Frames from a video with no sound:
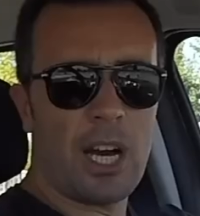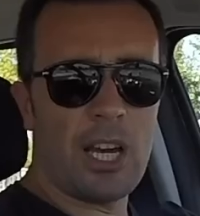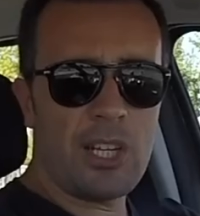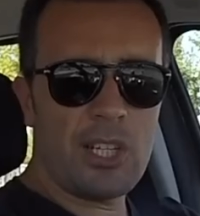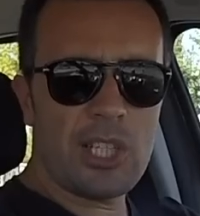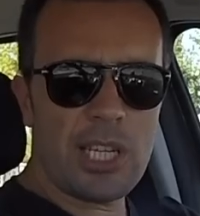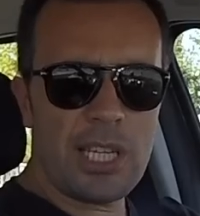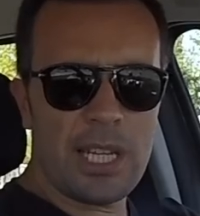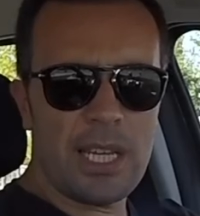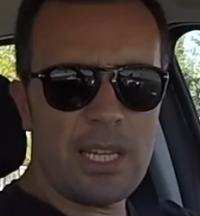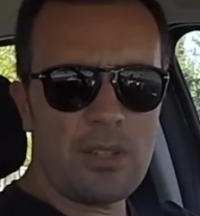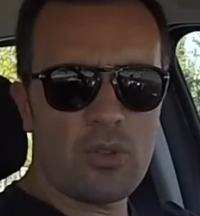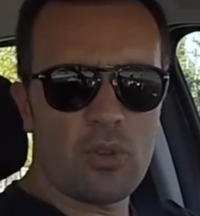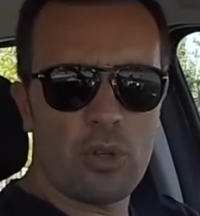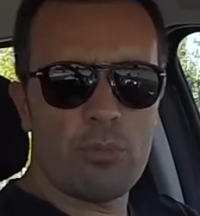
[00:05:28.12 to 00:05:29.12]
Ayrıca yine
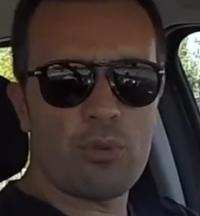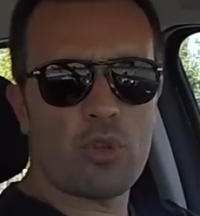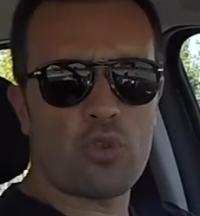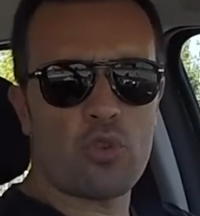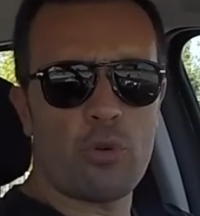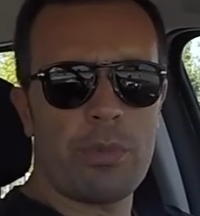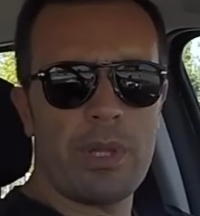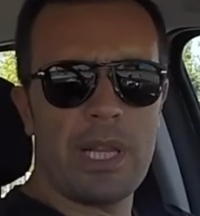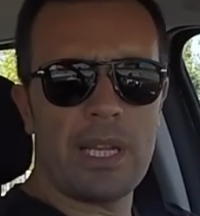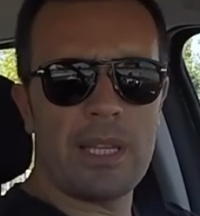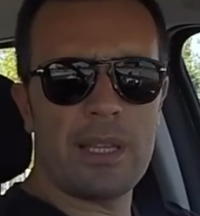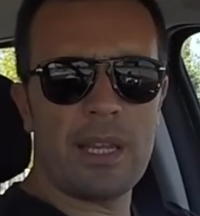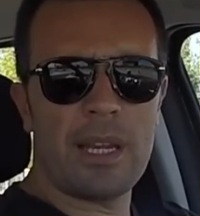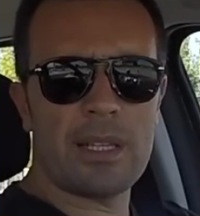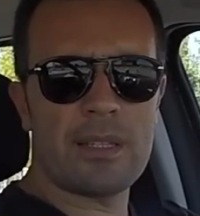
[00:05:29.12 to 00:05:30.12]
günümüz
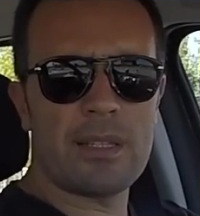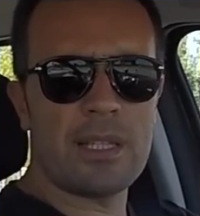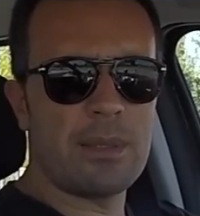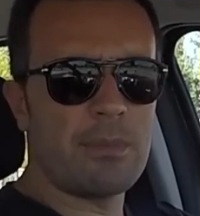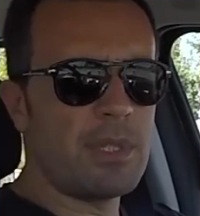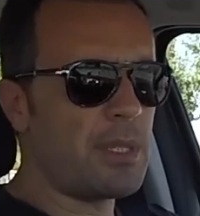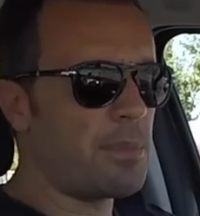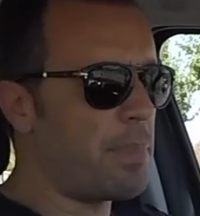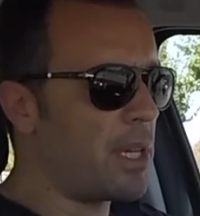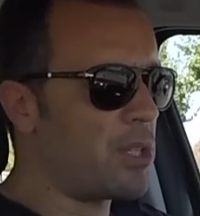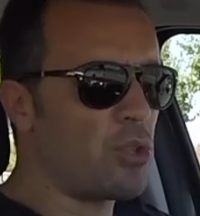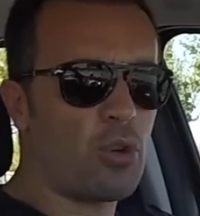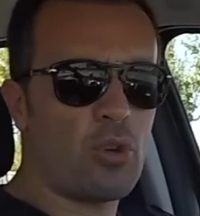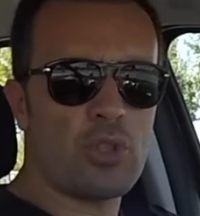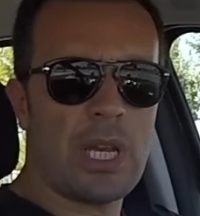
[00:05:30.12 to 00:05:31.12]
otomobillerinde rastladığımız pek
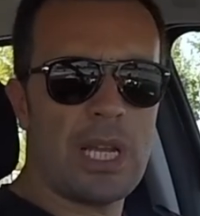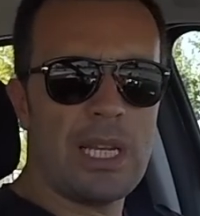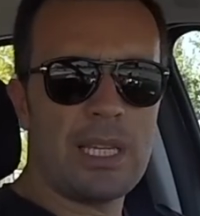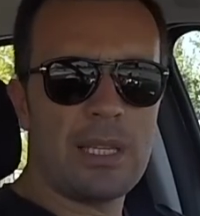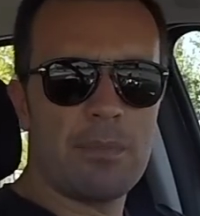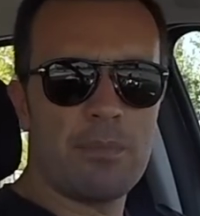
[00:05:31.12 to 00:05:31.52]
çok özellik